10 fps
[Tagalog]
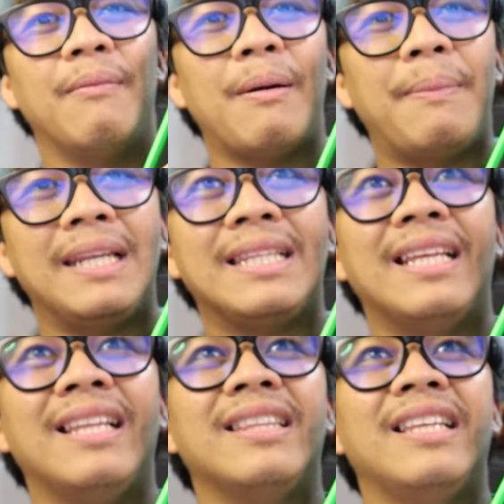
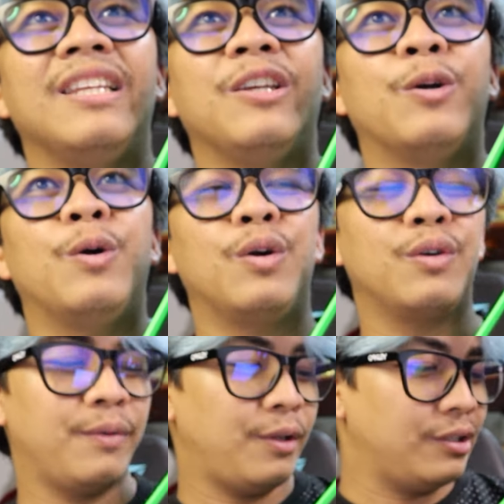Papalitan na natin
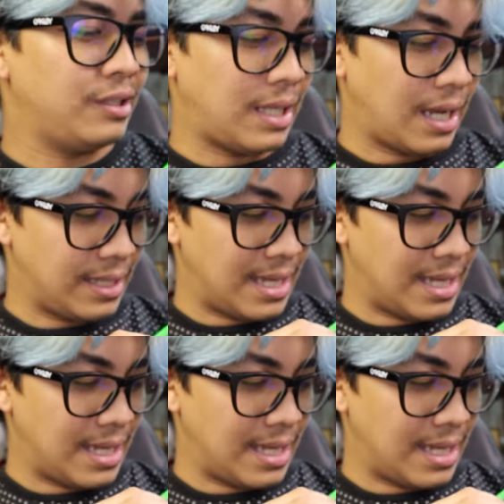yung Logitech